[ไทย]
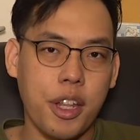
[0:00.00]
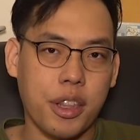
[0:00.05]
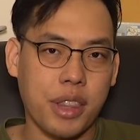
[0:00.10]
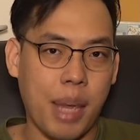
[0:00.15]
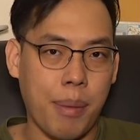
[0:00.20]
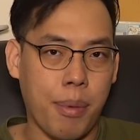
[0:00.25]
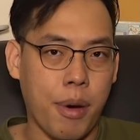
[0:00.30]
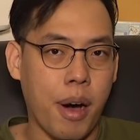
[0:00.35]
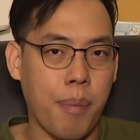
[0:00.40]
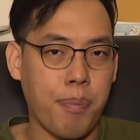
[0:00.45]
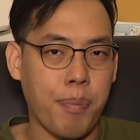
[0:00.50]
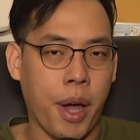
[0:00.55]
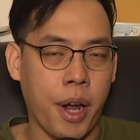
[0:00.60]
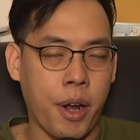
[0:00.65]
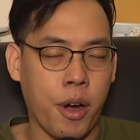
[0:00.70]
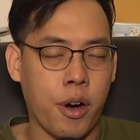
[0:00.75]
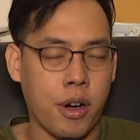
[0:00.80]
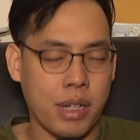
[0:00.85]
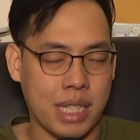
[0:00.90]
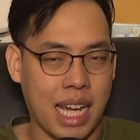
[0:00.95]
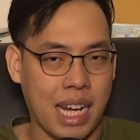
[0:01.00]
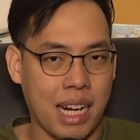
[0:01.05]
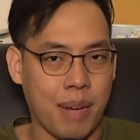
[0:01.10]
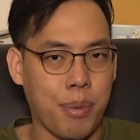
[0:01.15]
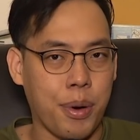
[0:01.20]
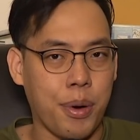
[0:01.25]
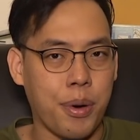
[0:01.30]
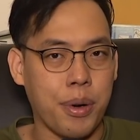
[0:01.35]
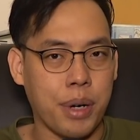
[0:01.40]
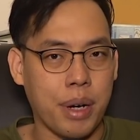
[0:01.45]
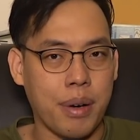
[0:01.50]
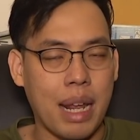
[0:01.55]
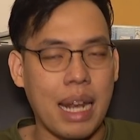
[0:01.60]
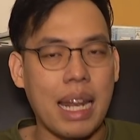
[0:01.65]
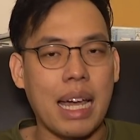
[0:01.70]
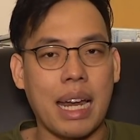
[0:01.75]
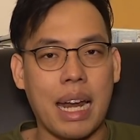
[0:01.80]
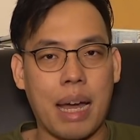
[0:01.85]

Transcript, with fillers: แต่พอปล่อยออกจากลำโพงเท่านั้นแหละ